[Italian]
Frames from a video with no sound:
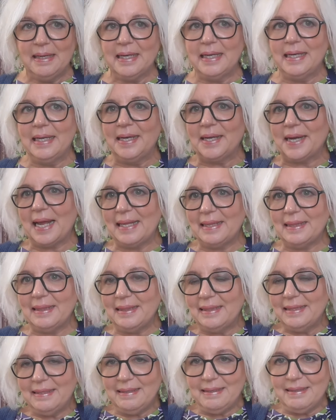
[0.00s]

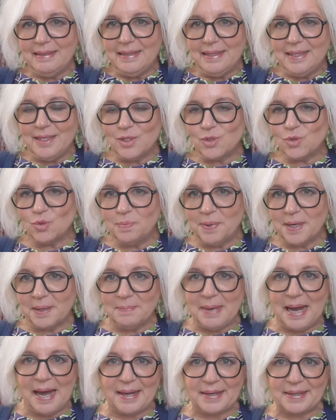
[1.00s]
grandi
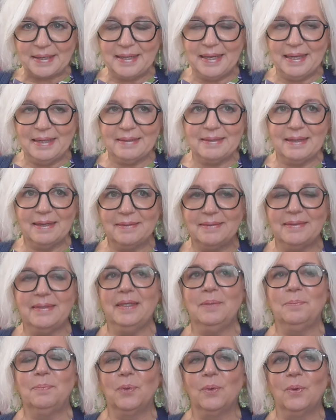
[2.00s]
supermarket
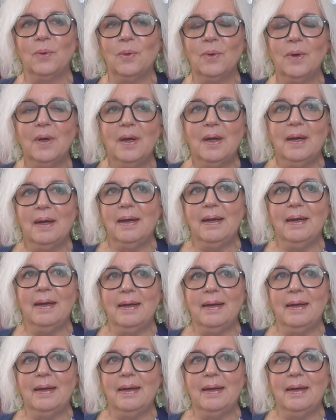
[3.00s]
tipo eh,